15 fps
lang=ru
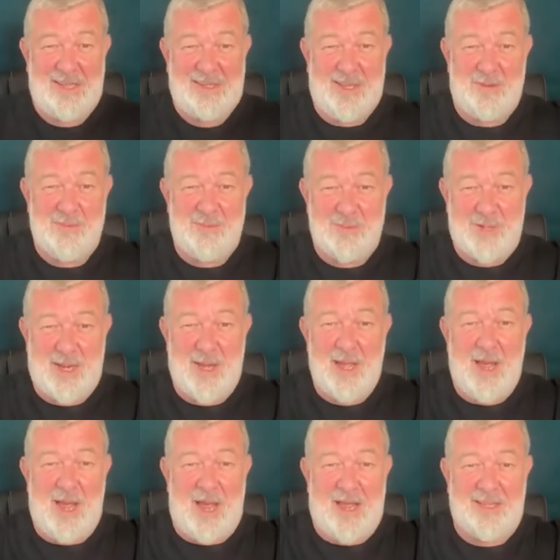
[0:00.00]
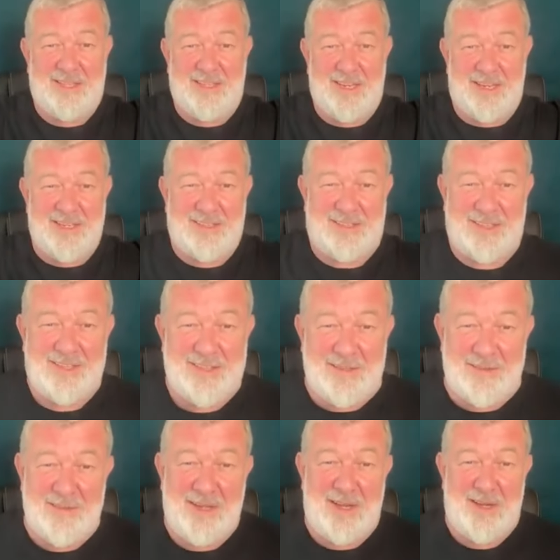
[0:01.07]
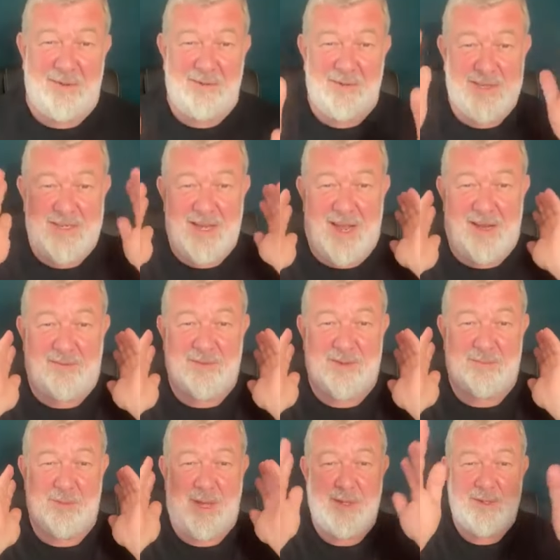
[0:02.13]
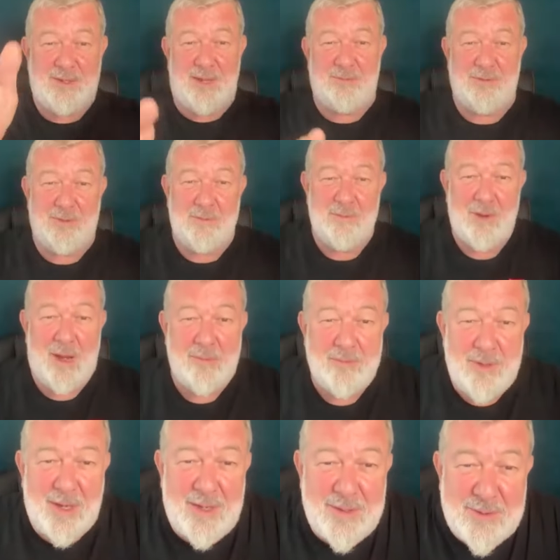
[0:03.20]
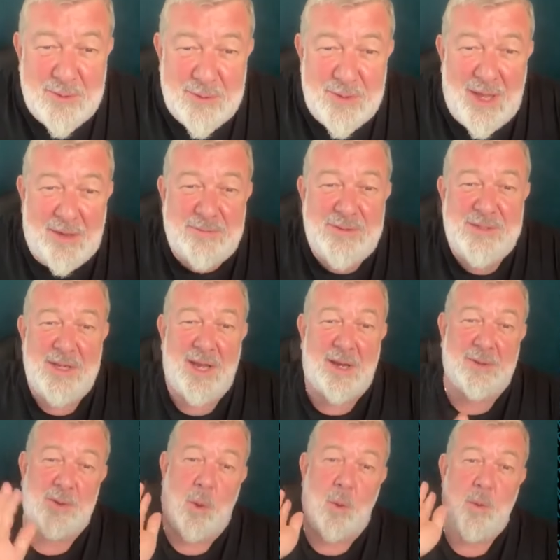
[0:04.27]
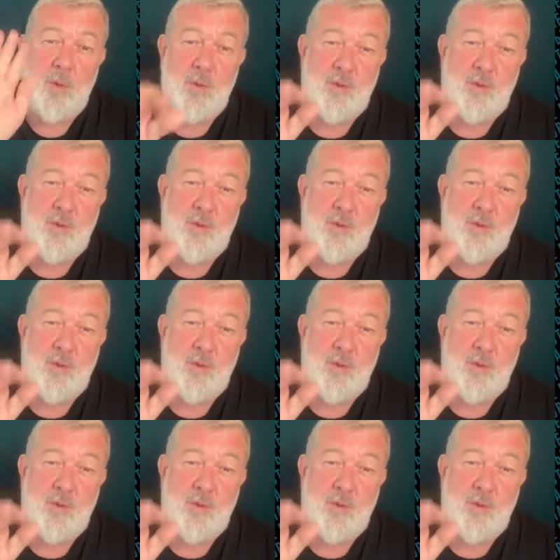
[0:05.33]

а там уже открытые двери в ЗАГ, в спецавтомобиль, и туда всех, там,